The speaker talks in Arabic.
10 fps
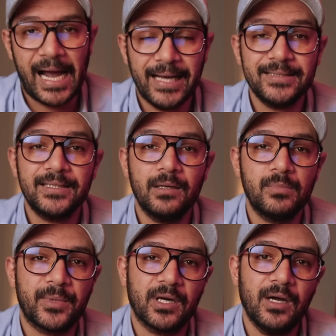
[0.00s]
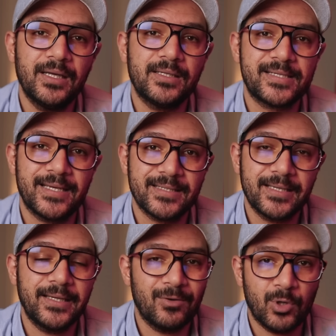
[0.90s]
عدى بمراحل
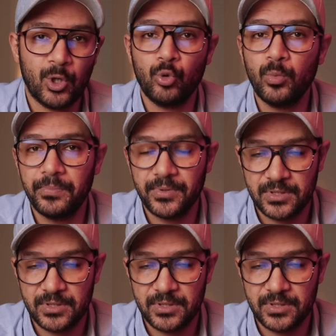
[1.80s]
سياسية وحروب